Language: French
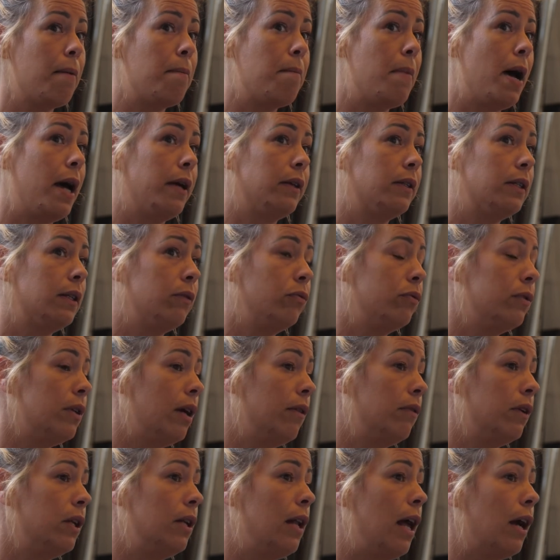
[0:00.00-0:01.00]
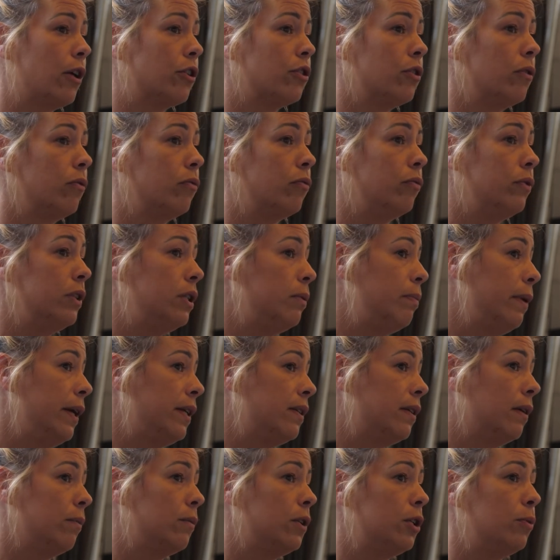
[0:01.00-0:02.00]
bah, si vous avez de l'argent, vous y
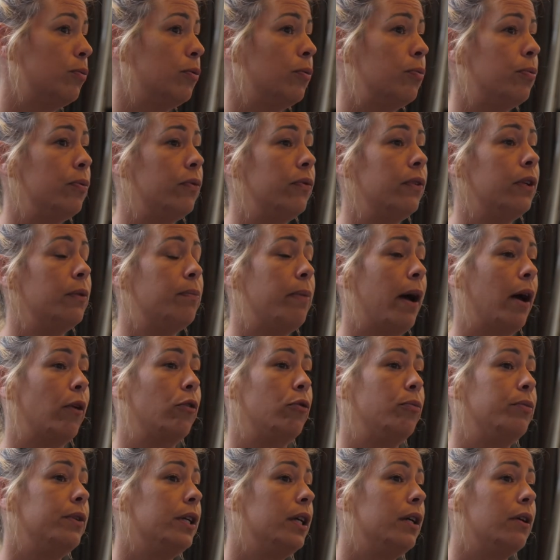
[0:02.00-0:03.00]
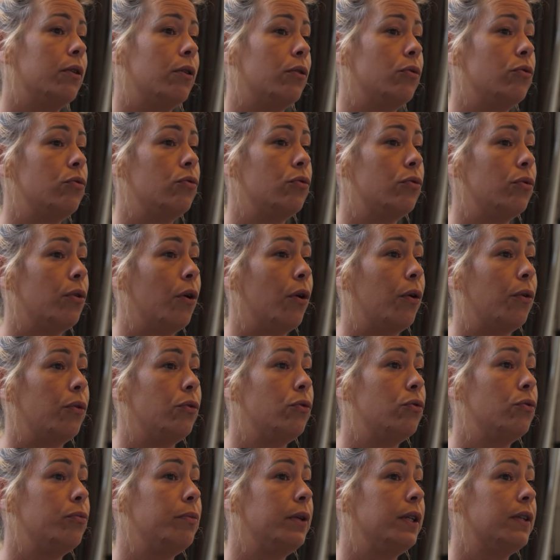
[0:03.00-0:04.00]
passez un petit peu plus vite par le biais euh,
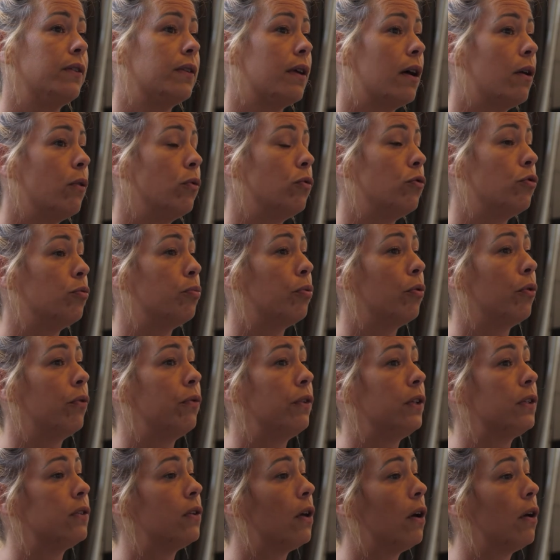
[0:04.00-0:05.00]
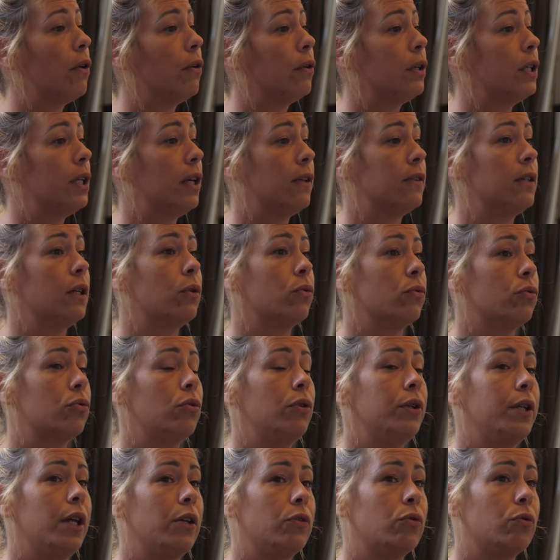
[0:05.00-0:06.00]
euh, du, médecin ou du professeur euh, qui a ses
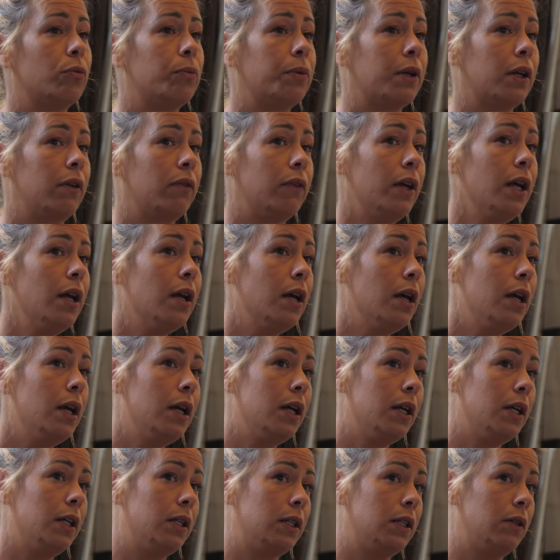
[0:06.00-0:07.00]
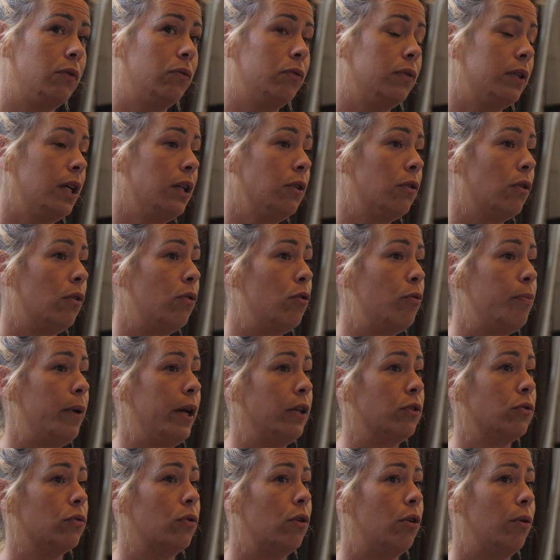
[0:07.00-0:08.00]
consultations privées. Et si vous êtes le
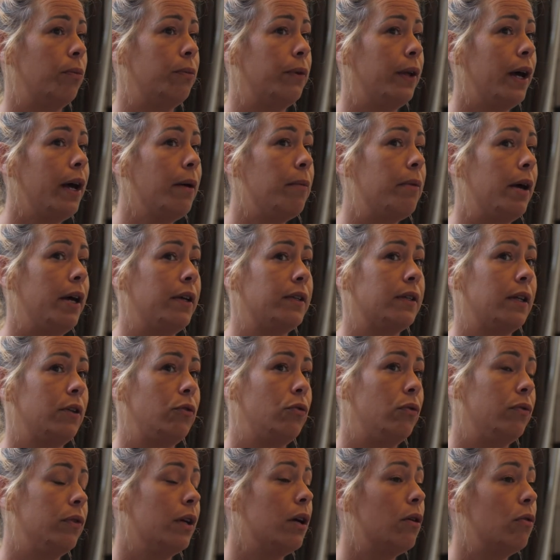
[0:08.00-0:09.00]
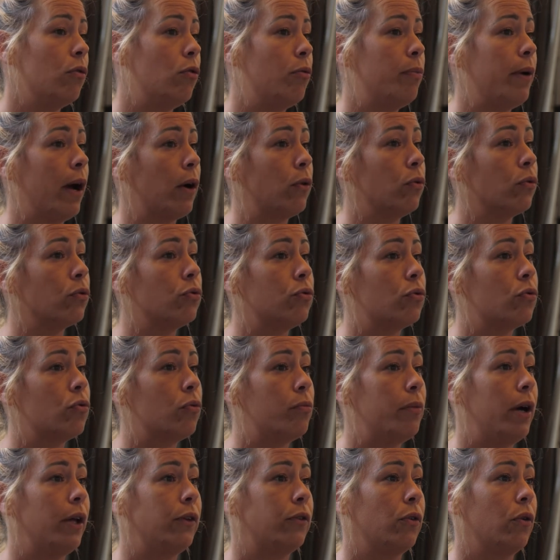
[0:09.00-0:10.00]
patient lambda, bah, ça devient le parcours du
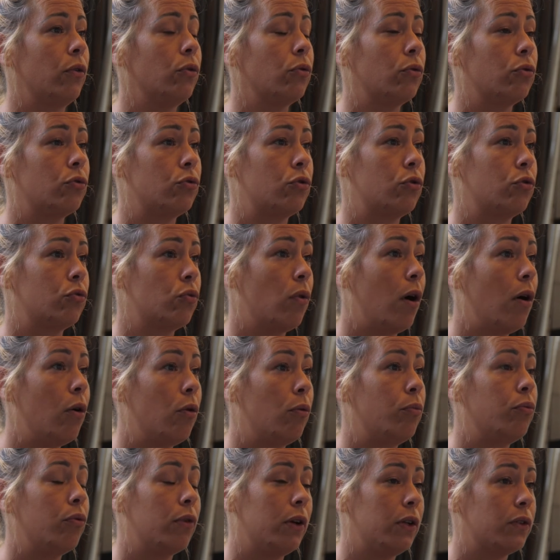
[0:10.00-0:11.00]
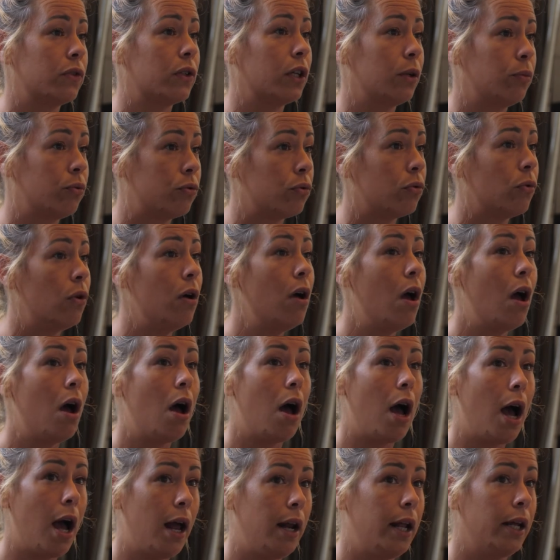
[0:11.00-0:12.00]
combattant, que ce soit pour l'inscription
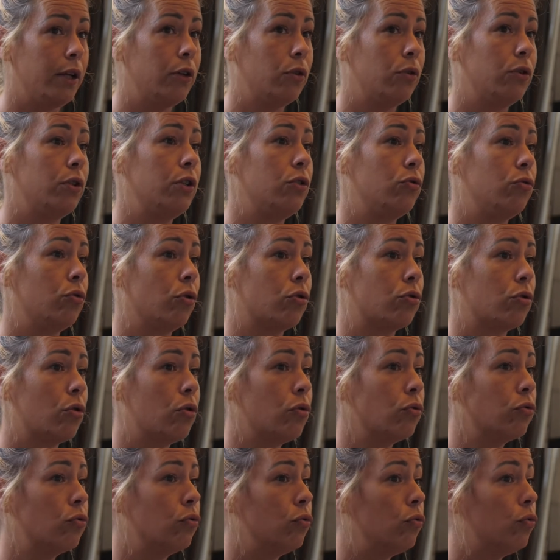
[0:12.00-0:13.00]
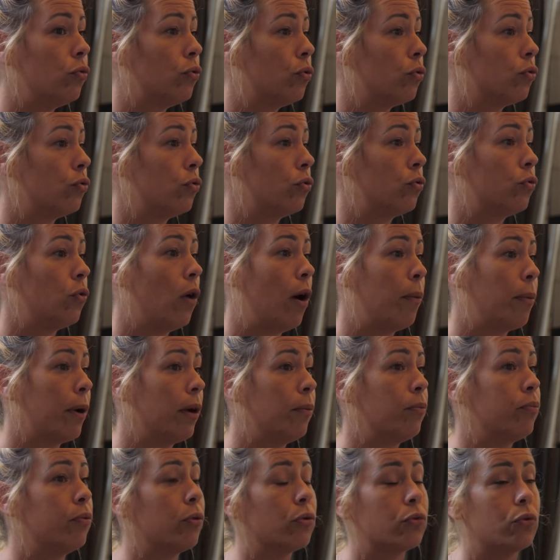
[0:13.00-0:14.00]
à l'accueil des urgences ou que ce soit
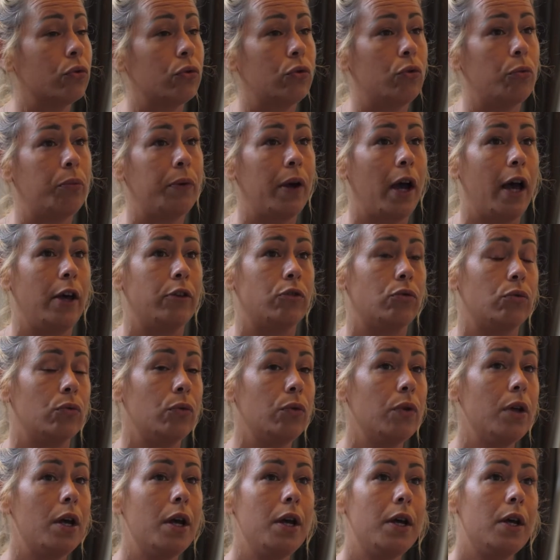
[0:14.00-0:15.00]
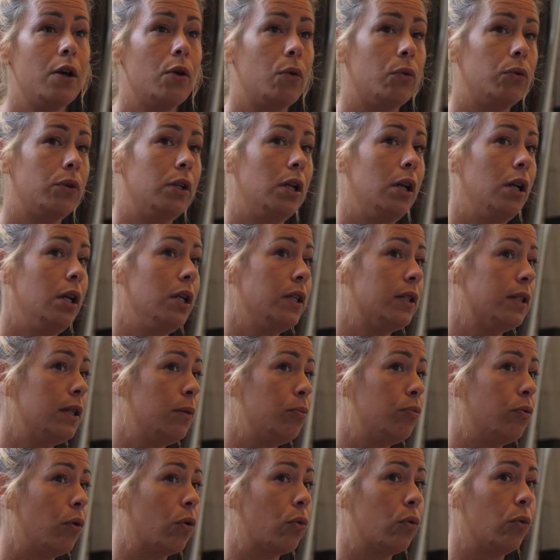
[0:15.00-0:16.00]
après pour son opération. On est
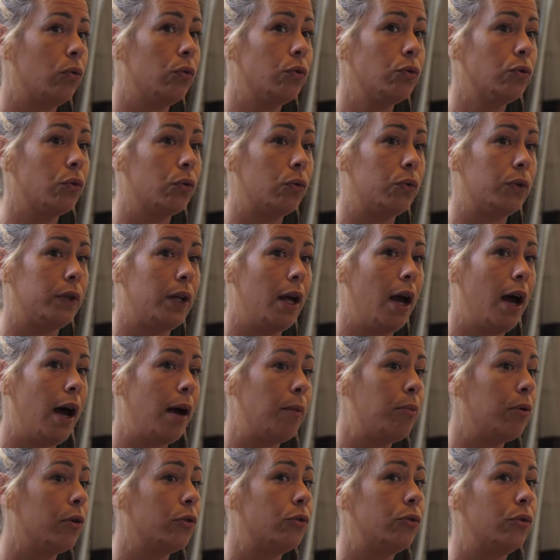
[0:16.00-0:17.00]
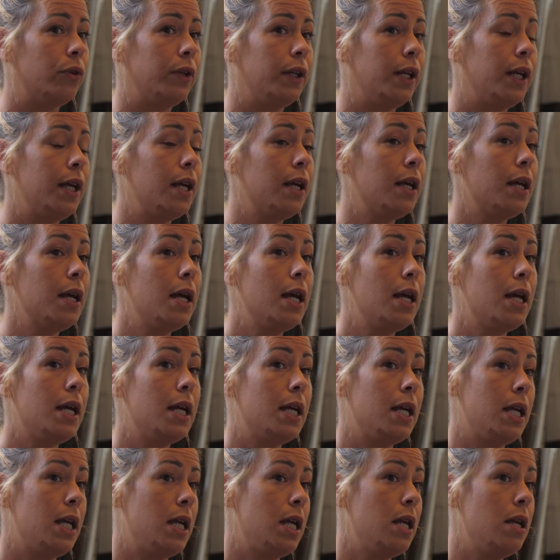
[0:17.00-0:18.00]
laissé pour compte, on est abandonné.
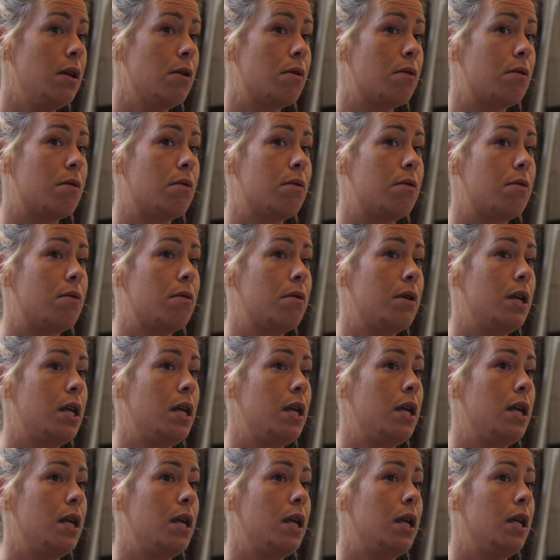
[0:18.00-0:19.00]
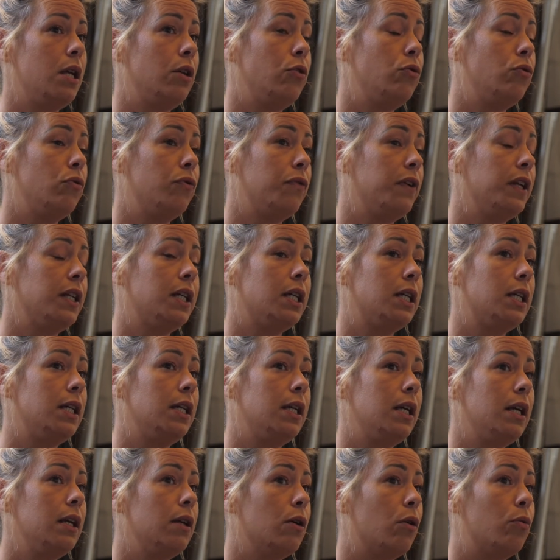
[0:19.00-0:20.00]
Et, du fait
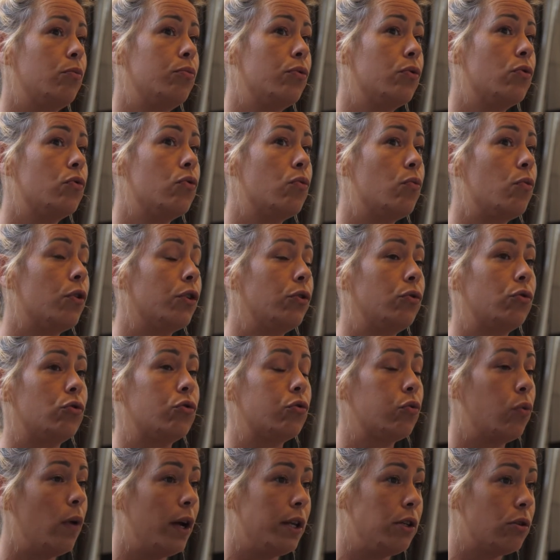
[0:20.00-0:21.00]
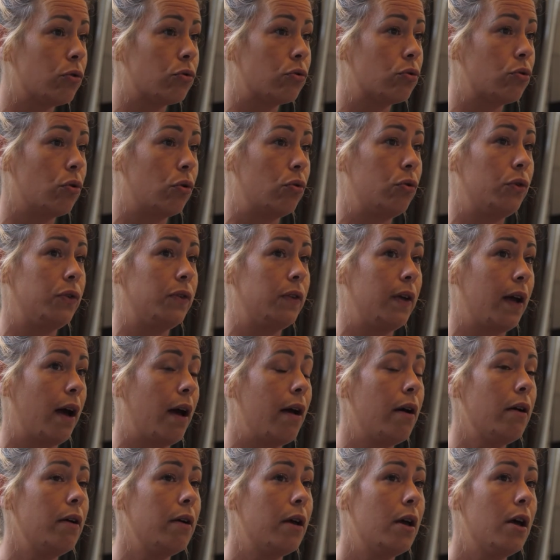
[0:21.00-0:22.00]
qu'il y ait beaucoup moins de soignants sur le
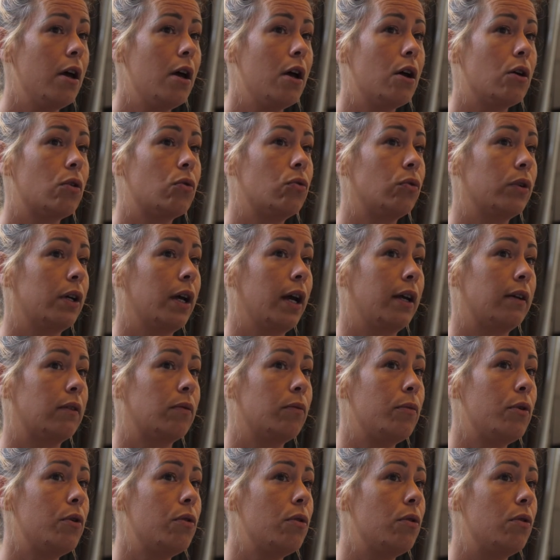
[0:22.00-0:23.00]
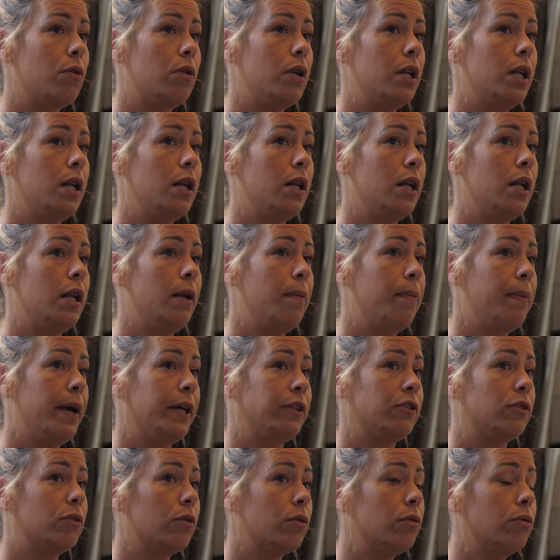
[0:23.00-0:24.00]
terrain, concrètement, les,
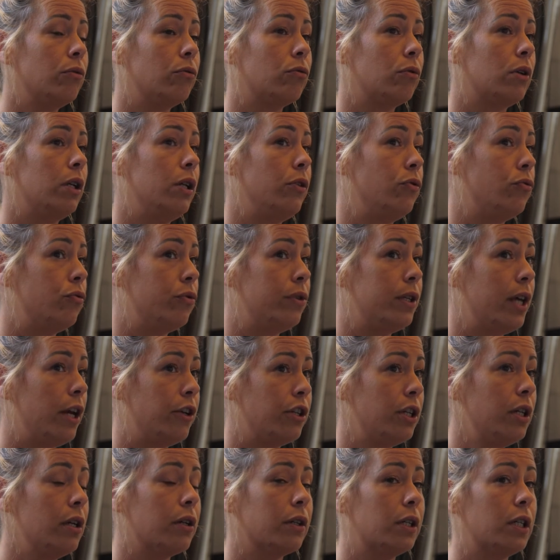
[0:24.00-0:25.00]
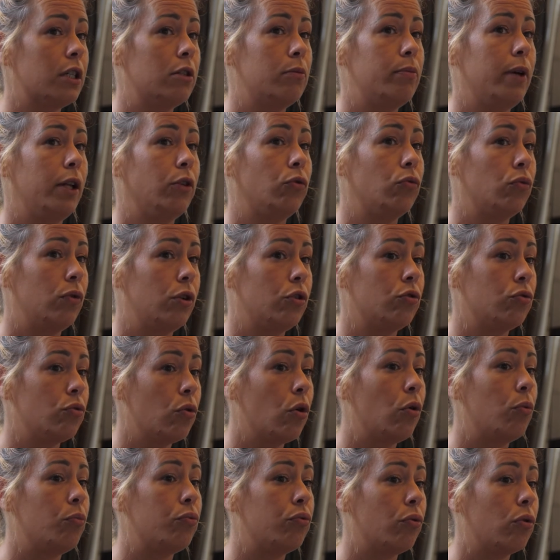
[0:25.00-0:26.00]
patients, donc les usagers hein, qui se battent tous les
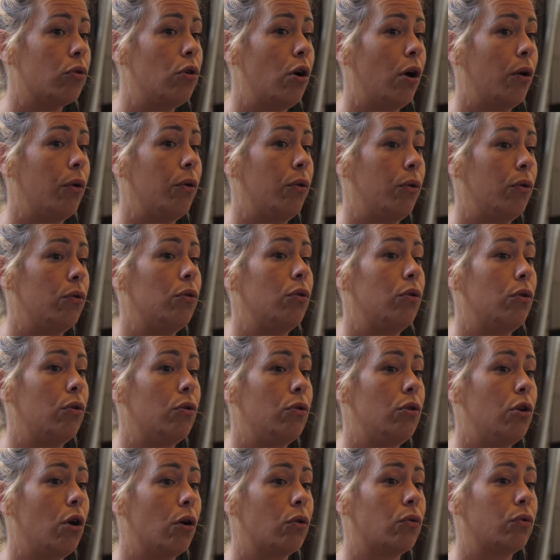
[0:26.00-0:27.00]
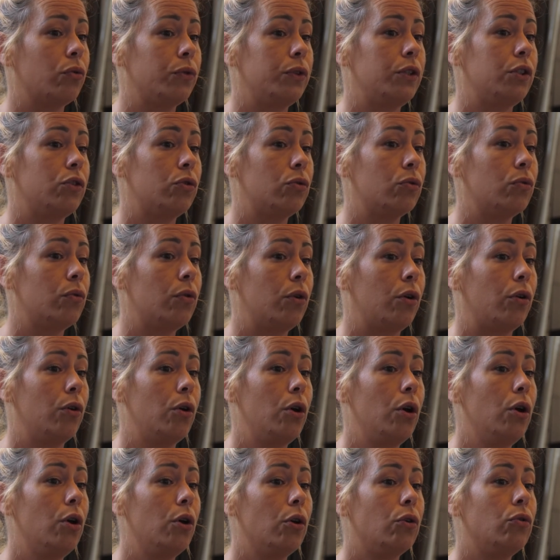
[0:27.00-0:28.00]
jours pour leurs leur conditions
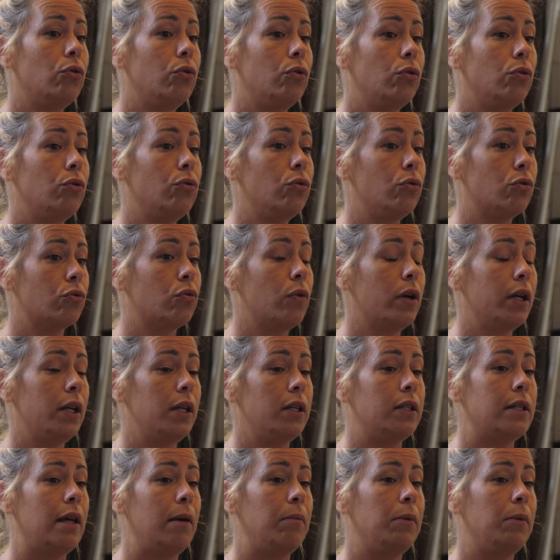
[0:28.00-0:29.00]
de, soins et les